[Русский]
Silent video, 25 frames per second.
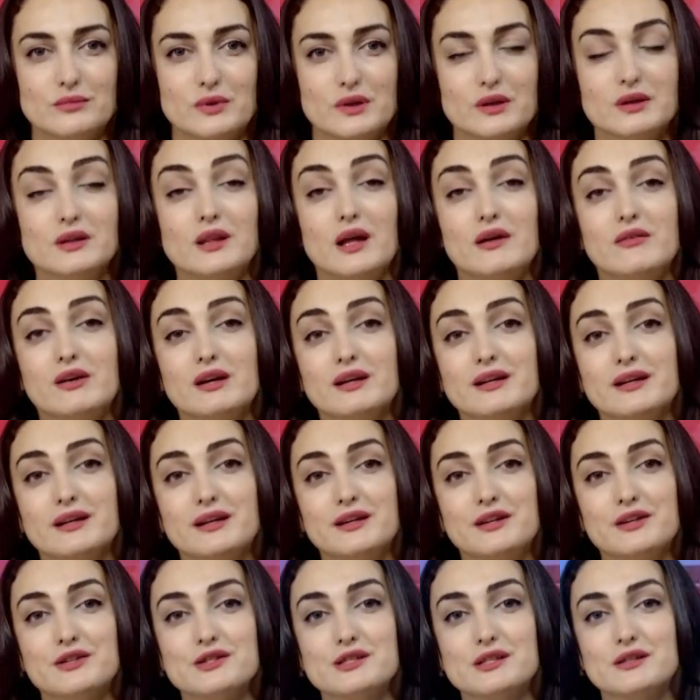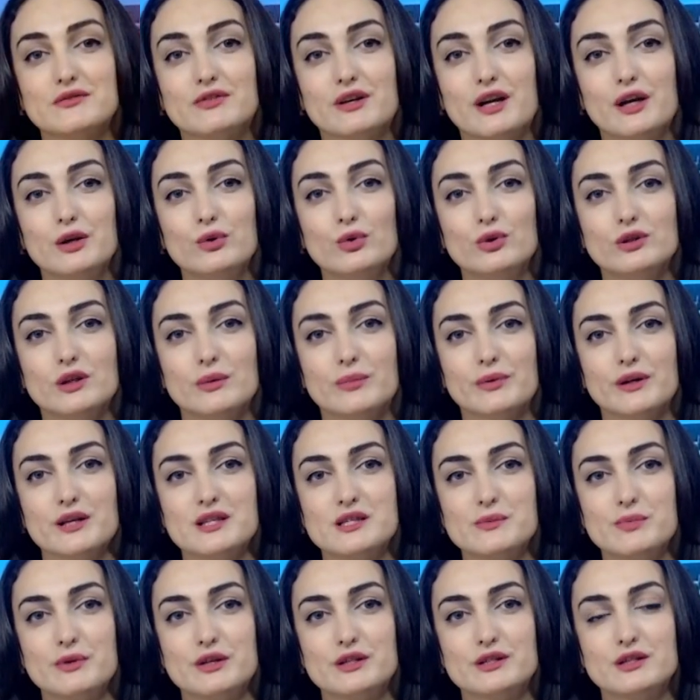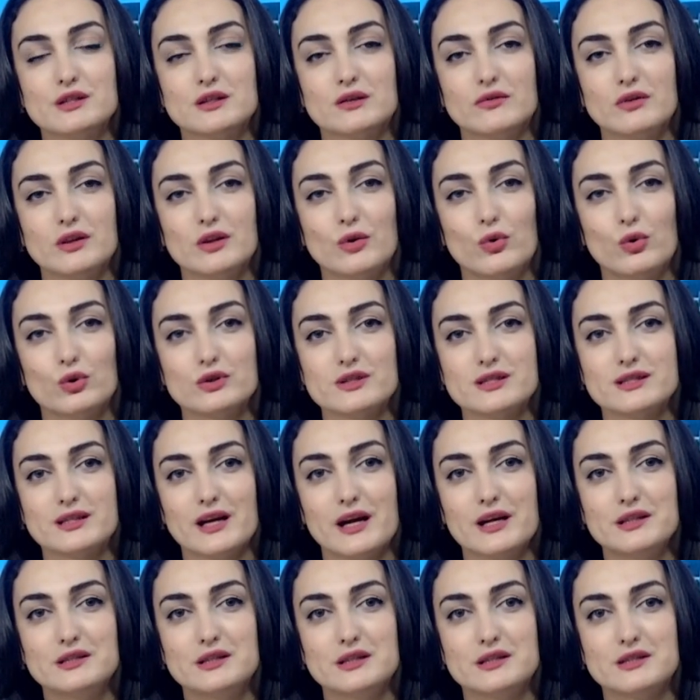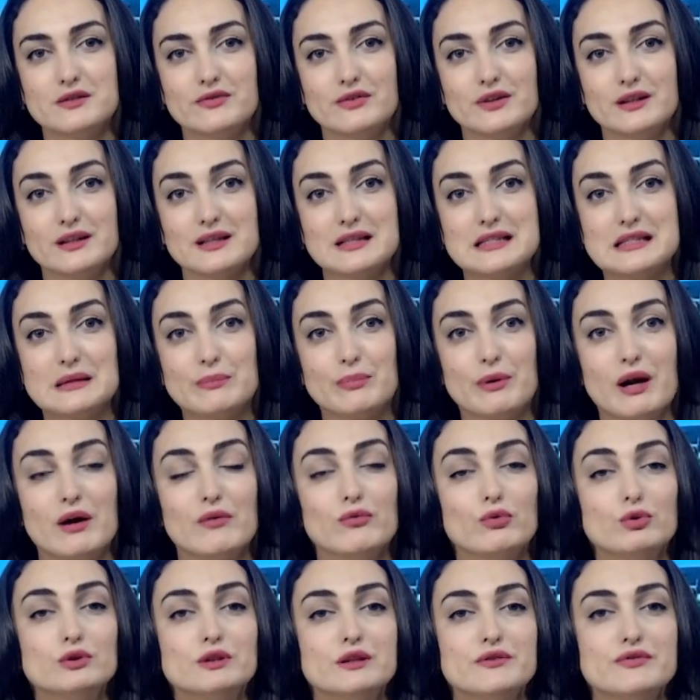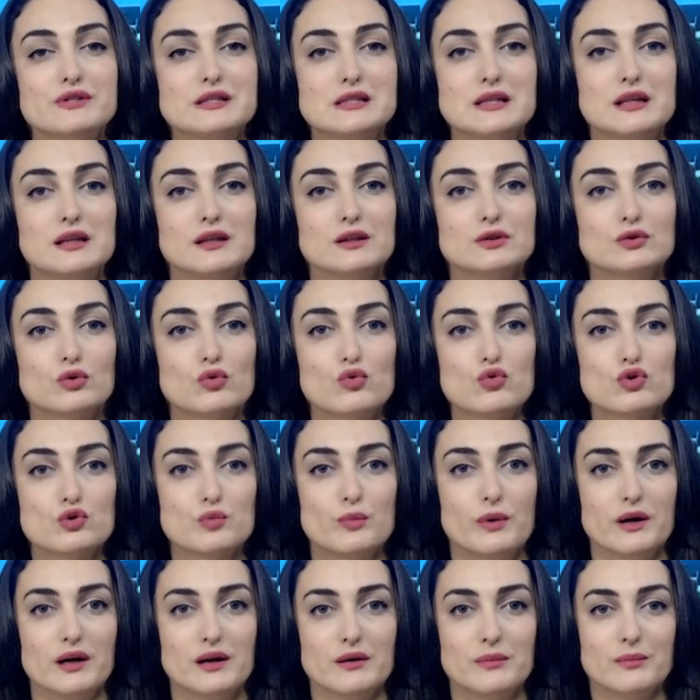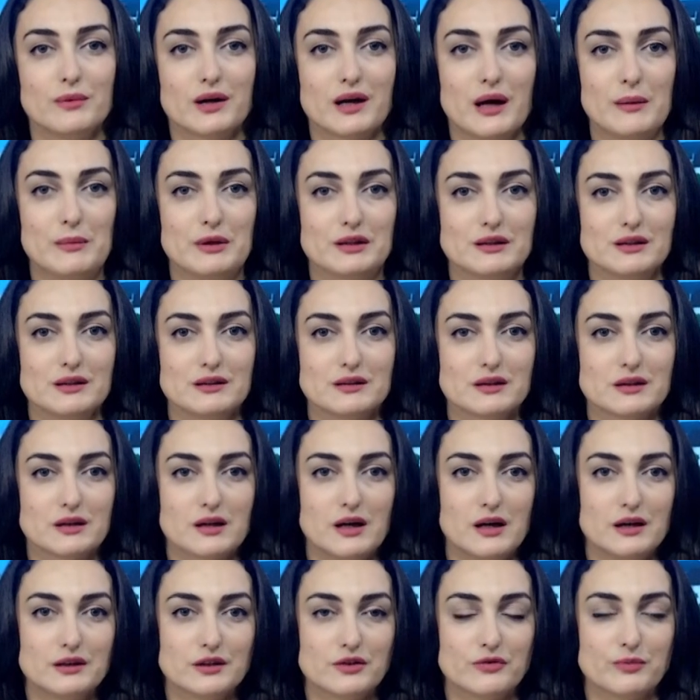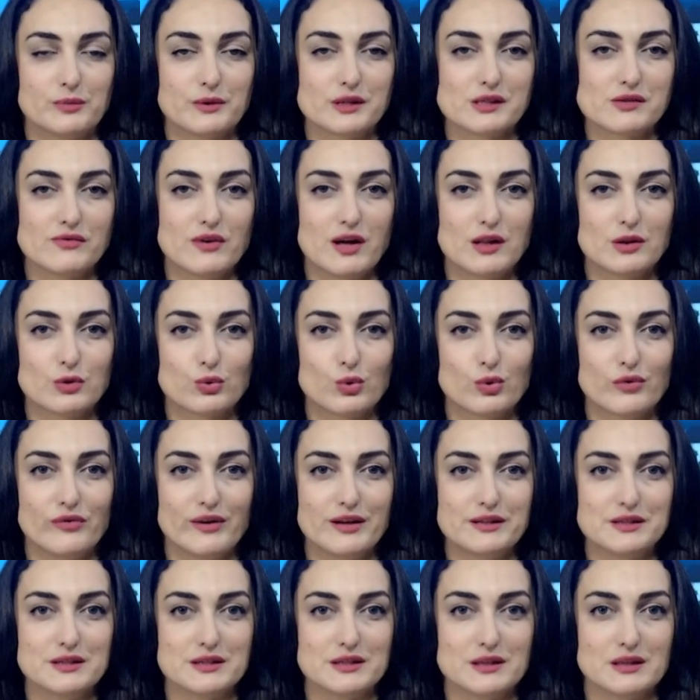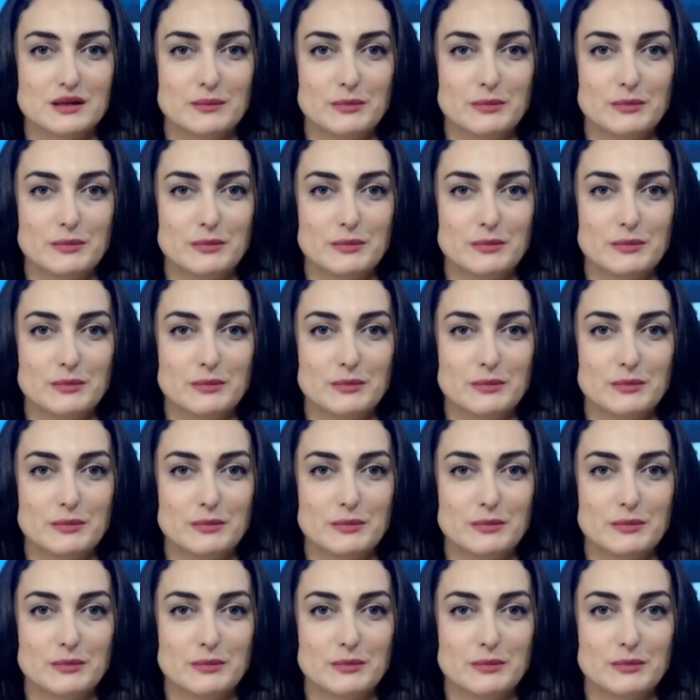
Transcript: Глава Каякенского района проинспектировал ход строительства газопровода в селе Дружба. Магомед Эльдерханов призвал руководителя